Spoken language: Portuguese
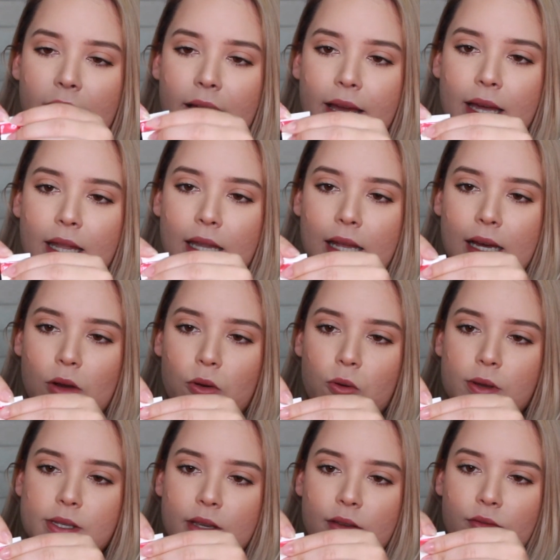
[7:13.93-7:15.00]
É aquela
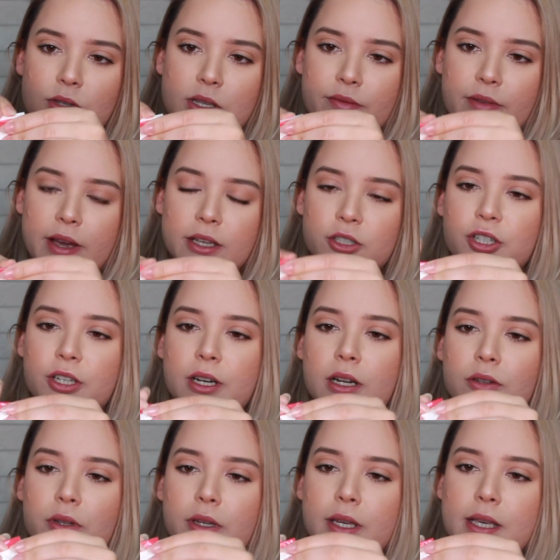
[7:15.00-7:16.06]
coisa que você vai
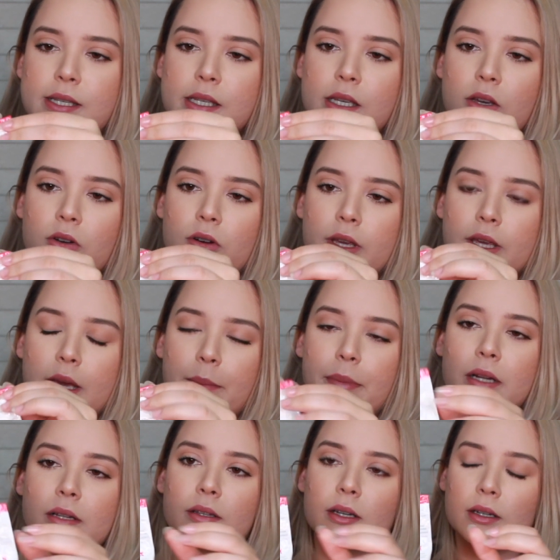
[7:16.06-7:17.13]
girando aqui assim, ó, e
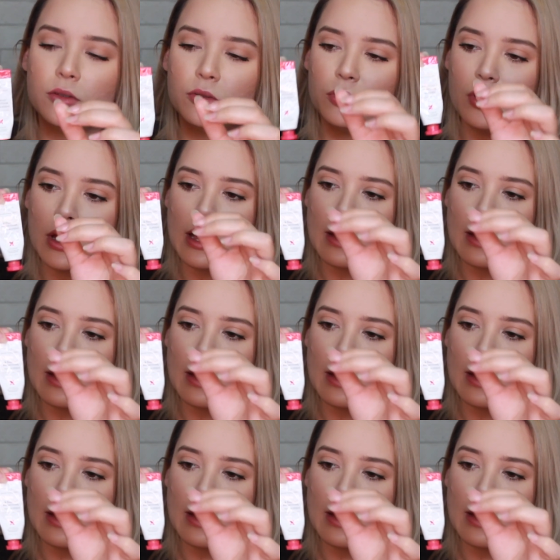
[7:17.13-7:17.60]
apertando